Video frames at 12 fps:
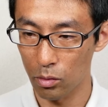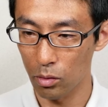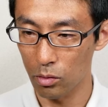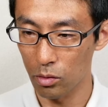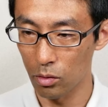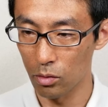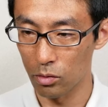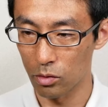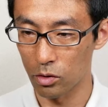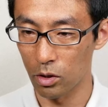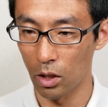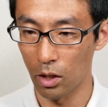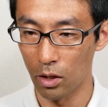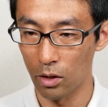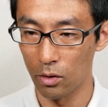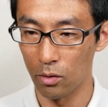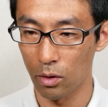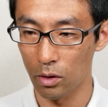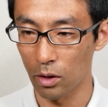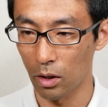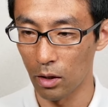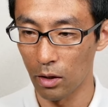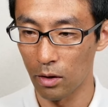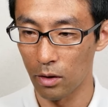トクローンすりゃよかったか
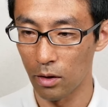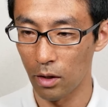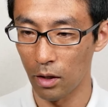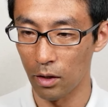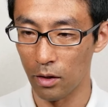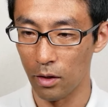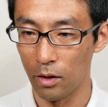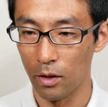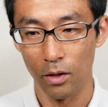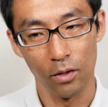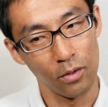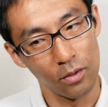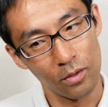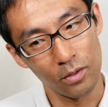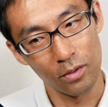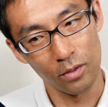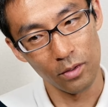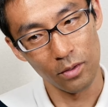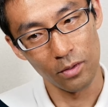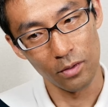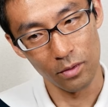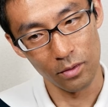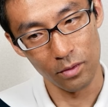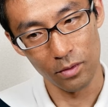なはい。
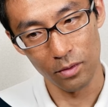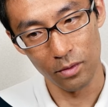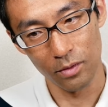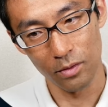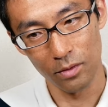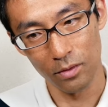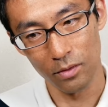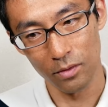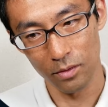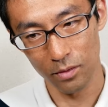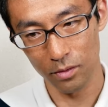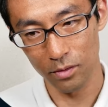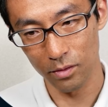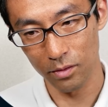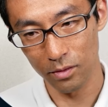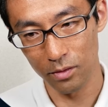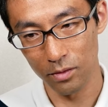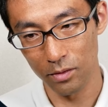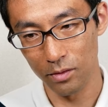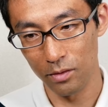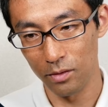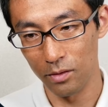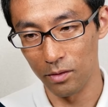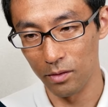うう
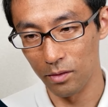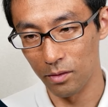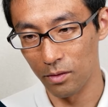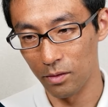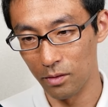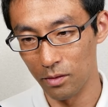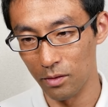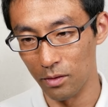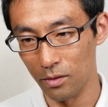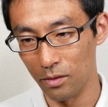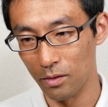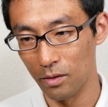うう